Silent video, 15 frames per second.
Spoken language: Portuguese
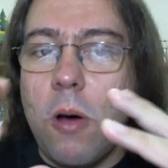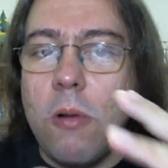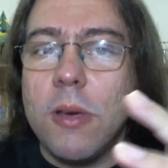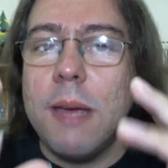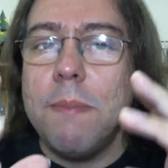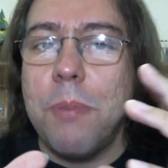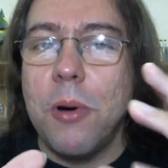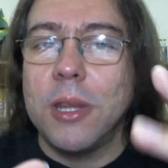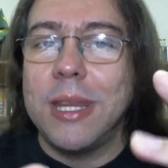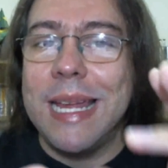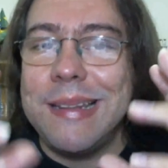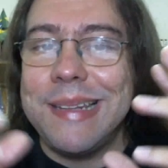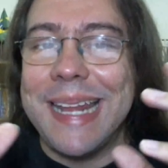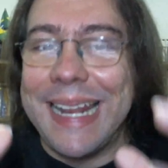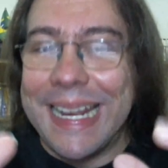qual que é a
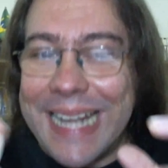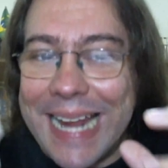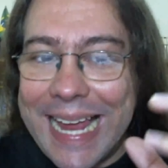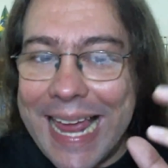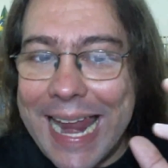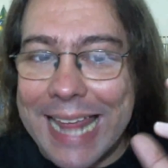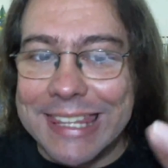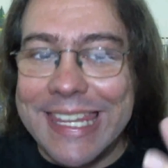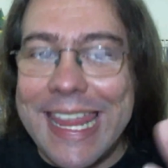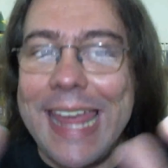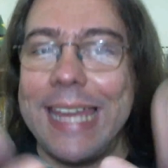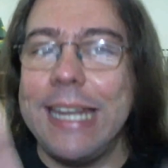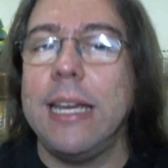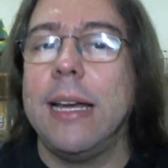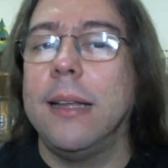importância daquela
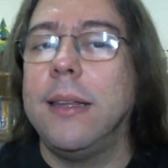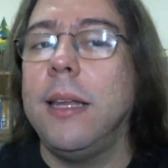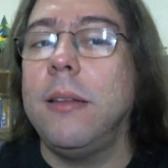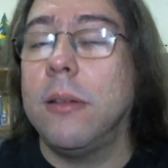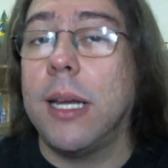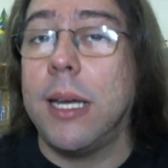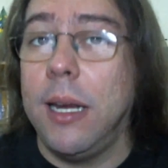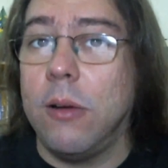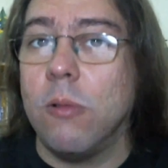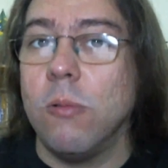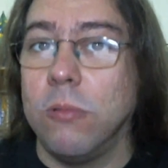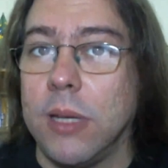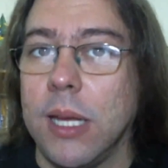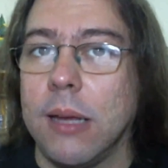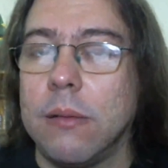técnica dentro daquele
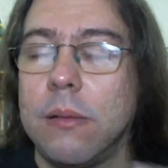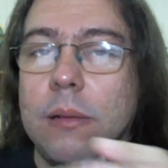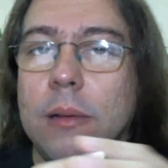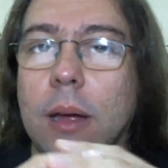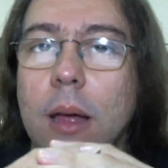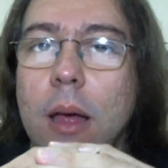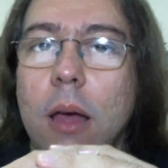contexto.